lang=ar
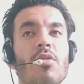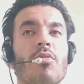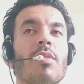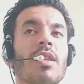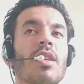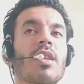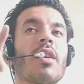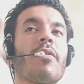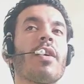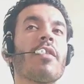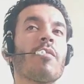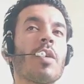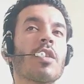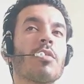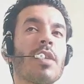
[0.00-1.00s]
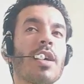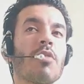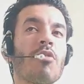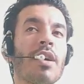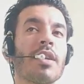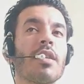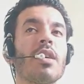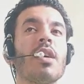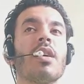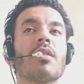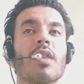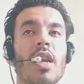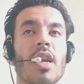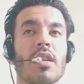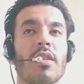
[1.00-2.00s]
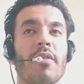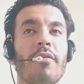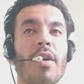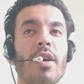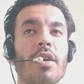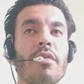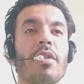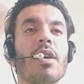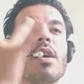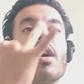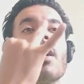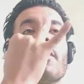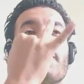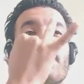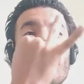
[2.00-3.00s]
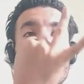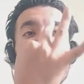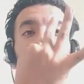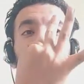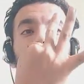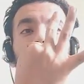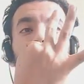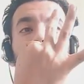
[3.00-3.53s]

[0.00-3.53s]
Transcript: لي بزيرو بعد كده 5 مالتيبلاي 1 طلعت لي ب 5 5